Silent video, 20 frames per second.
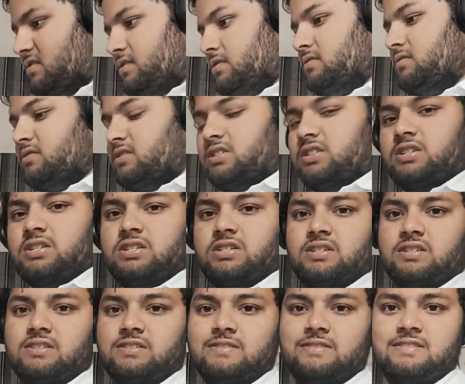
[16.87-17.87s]
और
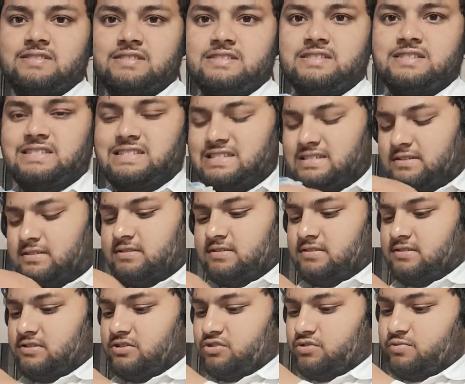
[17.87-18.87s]

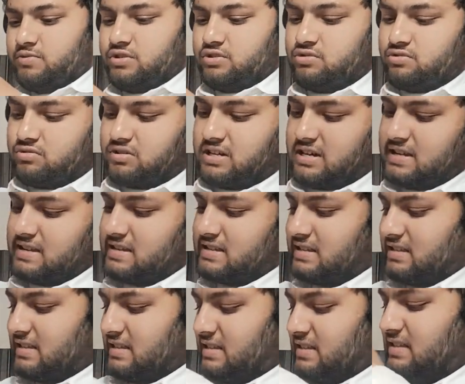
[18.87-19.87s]
जो भी होगा
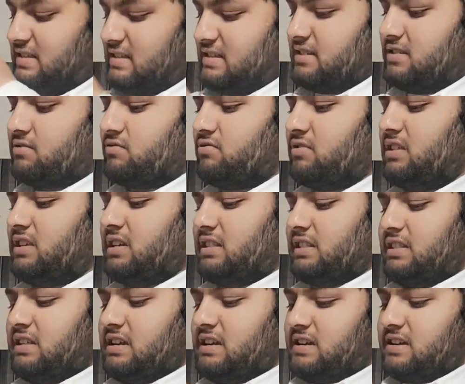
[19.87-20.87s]
इसको
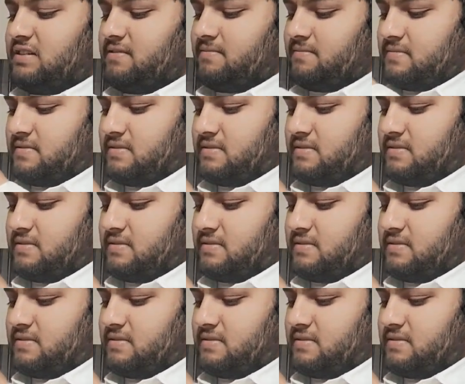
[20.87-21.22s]
देखते हैं